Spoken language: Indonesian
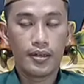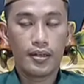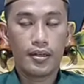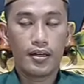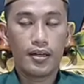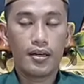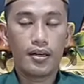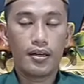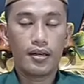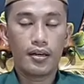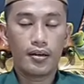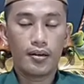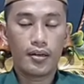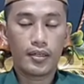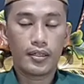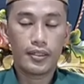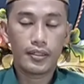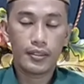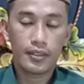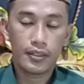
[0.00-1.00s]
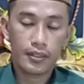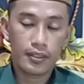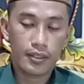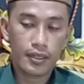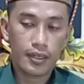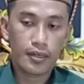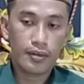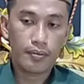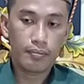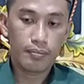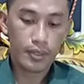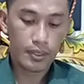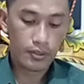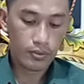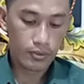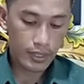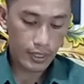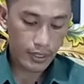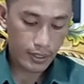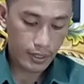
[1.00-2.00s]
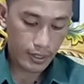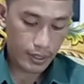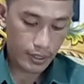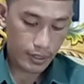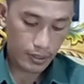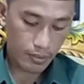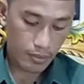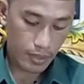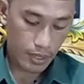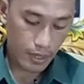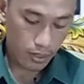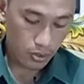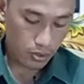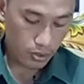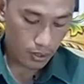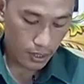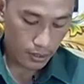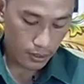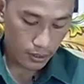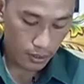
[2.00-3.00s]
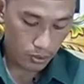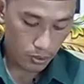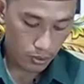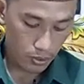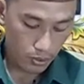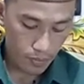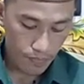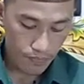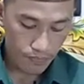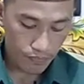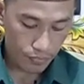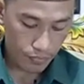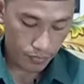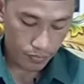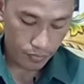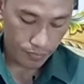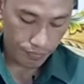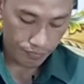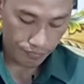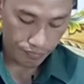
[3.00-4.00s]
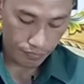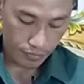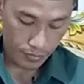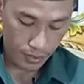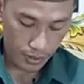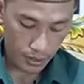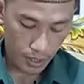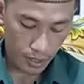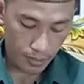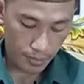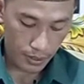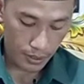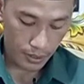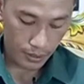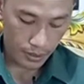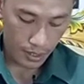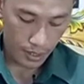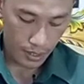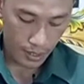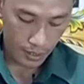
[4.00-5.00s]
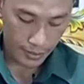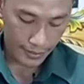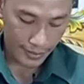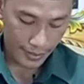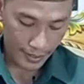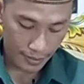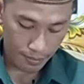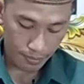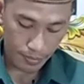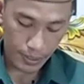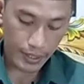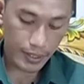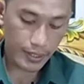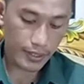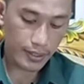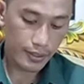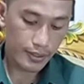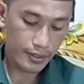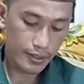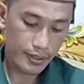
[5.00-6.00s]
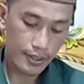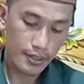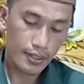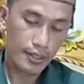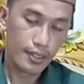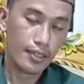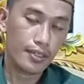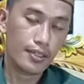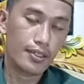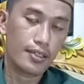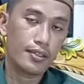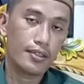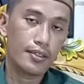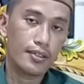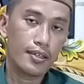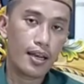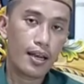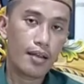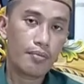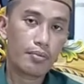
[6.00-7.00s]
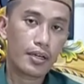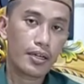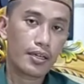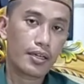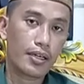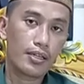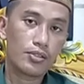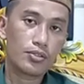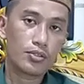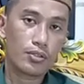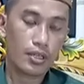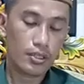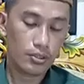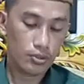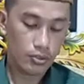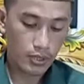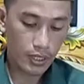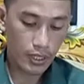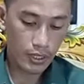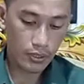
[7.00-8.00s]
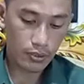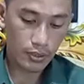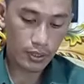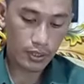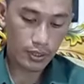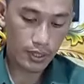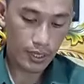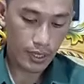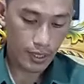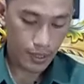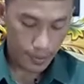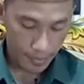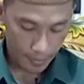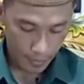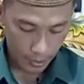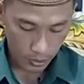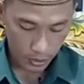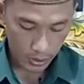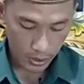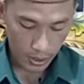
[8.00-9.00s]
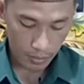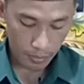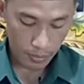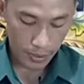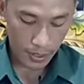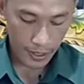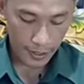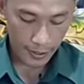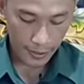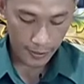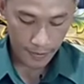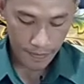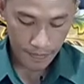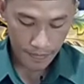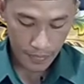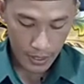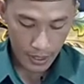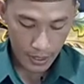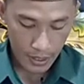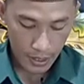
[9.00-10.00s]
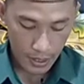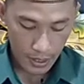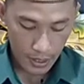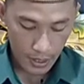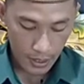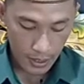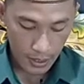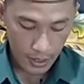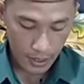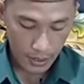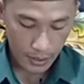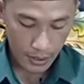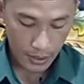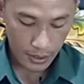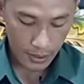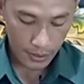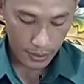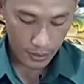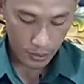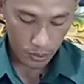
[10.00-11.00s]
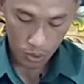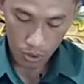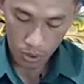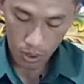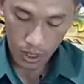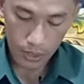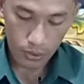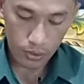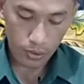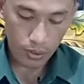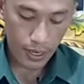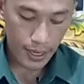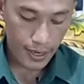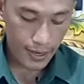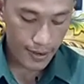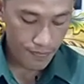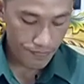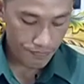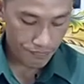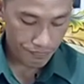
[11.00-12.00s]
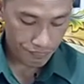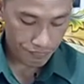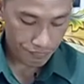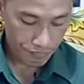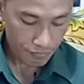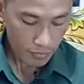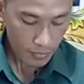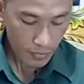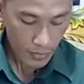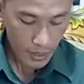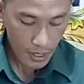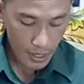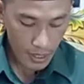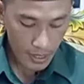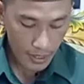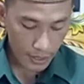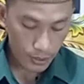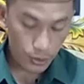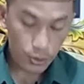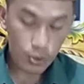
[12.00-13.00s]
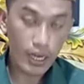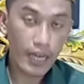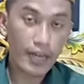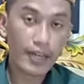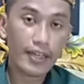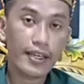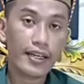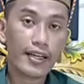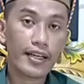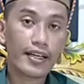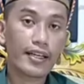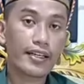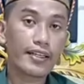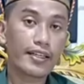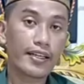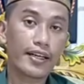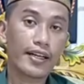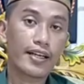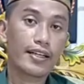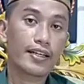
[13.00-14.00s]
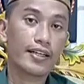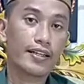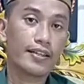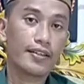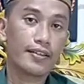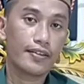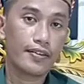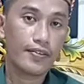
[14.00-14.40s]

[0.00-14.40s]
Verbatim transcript: uh, ketika menunaikan ibadah sholat itu pertama kita takbir uh, di dalam rangkaian sholat juga itu kita mengucapkan uh, doa-doa dan juga ada gerakan-gerakan